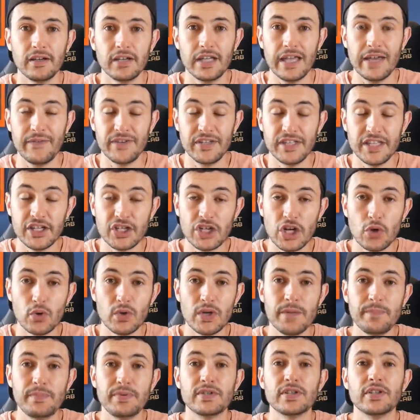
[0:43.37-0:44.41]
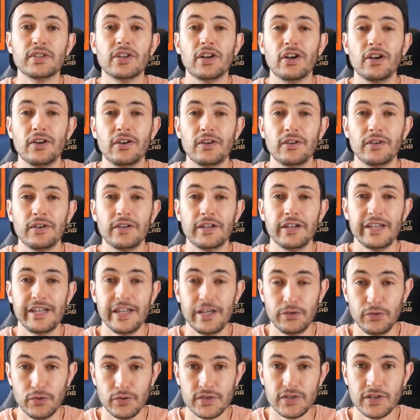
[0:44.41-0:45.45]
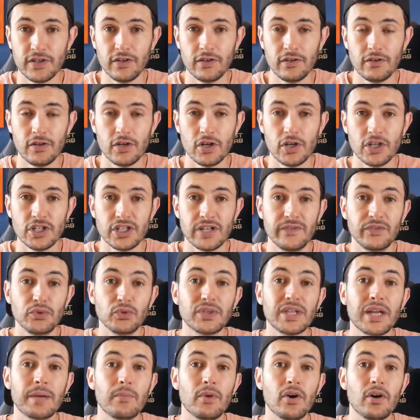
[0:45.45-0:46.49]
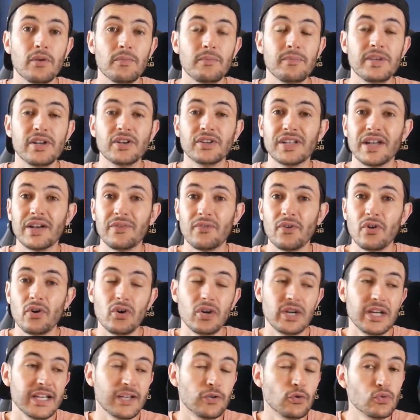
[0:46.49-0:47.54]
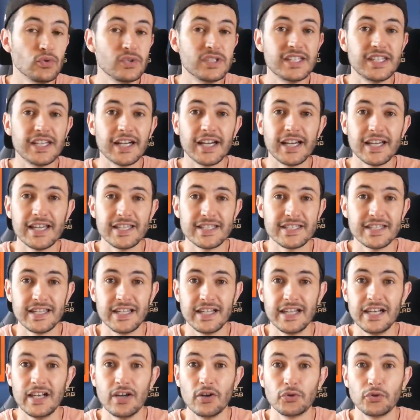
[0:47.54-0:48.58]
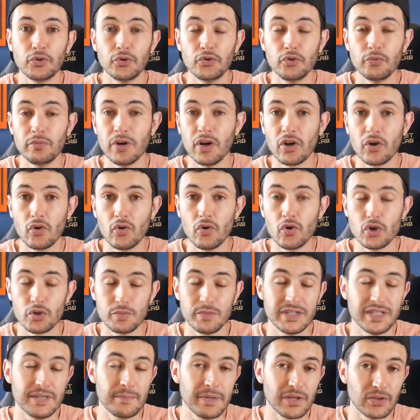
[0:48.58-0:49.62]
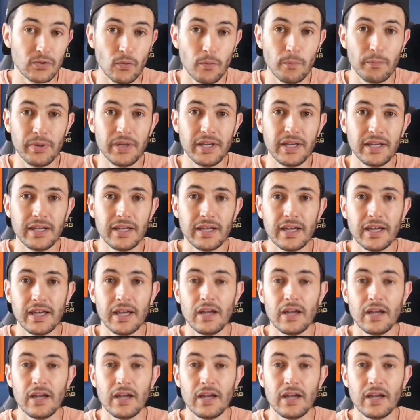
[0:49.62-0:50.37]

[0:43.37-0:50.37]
Il y avait déjà eu l'épisode 1 il y a deux ans. J'avais notamment mis en avant les Gutiérrez et les Antonio Blanco, je m'étais pas trompé.